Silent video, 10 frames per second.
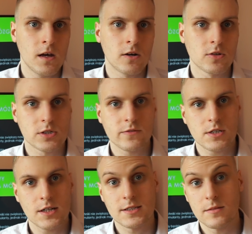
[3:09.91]
On
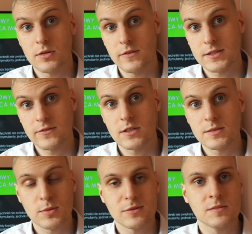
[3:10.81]
oczywiście, sen polifazowy to
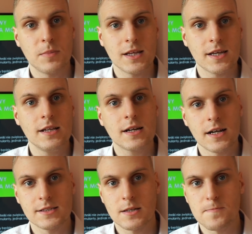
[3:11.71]
jest po prostu spanie kilka
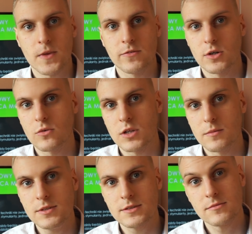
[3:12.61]
razy w ciągu
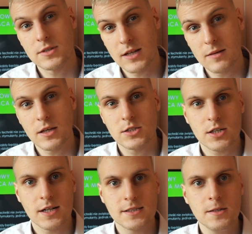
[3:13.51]
doby, co najmniej
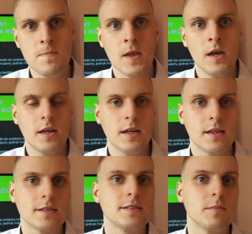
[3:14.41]
3 razy i
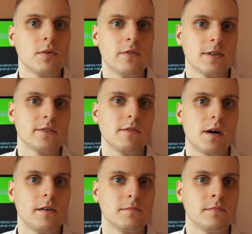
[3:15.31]
ten sen polifazowy
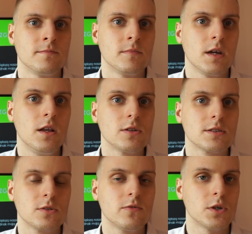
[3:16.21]
ma mm, ilość
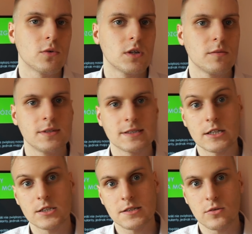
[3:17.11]
snów w ciągu doby
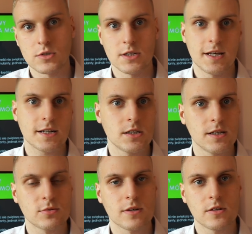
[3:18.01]
znacznie skrócić, tak, czyli
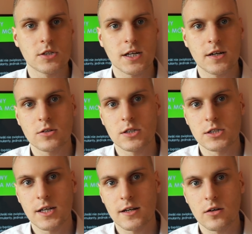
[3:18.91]
na przykład do 3 godzin,
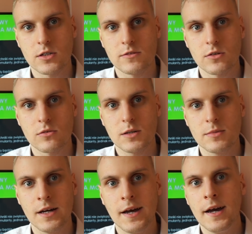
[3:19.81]
4 godzin w ciągu
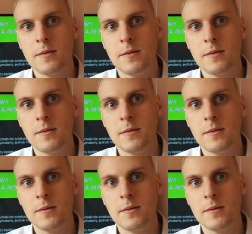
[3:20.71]
doby.